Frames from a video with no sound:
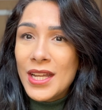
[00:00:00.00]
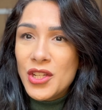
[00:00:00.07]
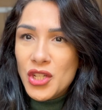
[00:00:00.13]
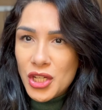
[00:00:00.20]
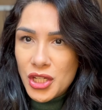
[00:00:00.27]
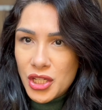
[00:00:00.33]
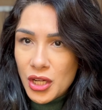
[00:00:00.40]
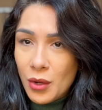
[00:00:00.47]

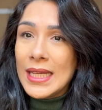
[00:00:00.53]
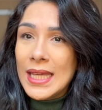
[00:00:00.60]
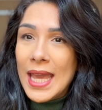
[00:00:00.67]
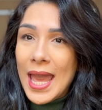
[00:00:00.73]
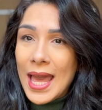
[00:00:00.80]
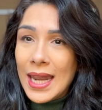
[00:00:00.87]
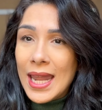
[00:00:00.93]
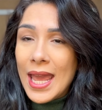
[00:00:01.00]
Edition,
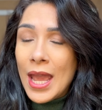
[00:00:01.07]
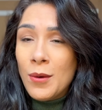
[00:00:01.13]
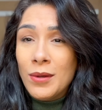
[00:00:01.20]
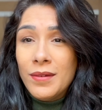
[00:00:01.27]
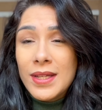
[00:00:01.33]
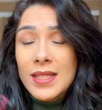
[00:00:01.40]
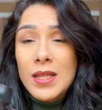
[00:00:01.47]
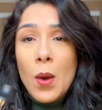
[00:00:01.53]
que ela é
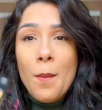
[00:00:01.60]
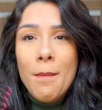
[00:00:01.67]
uma versão